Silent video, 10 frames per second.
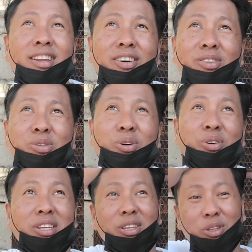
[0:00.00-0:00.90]
No?
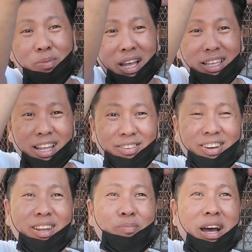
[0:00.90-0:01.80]
So dito dumadaan
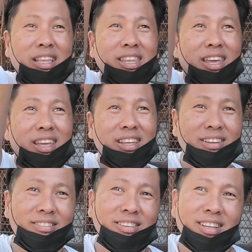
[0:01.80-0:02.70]
yung kalapati,
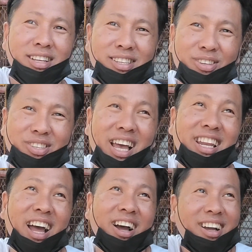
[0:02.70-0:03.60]
no? So
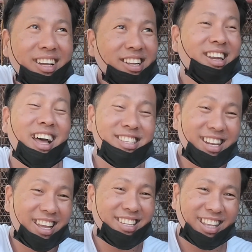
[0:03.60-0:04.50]
sana lahat
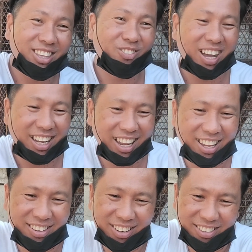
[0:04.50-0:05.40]
sila diyan dumaan
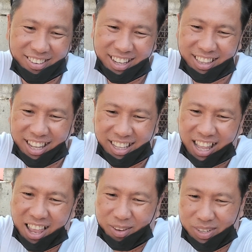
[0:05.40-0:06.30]
ngayon, no? At uh,
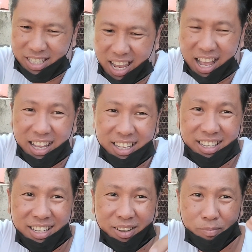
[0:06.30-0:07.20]
tayo masaya
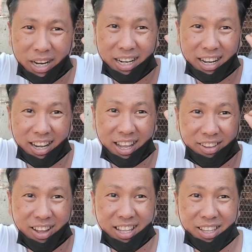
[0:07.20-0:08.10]
pag nag
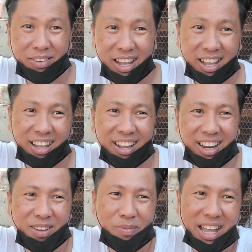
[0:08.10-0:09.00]
yung ating uh,
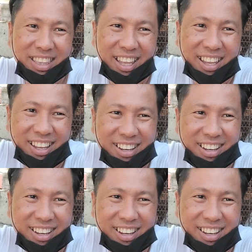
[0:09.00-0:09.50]
kalapati.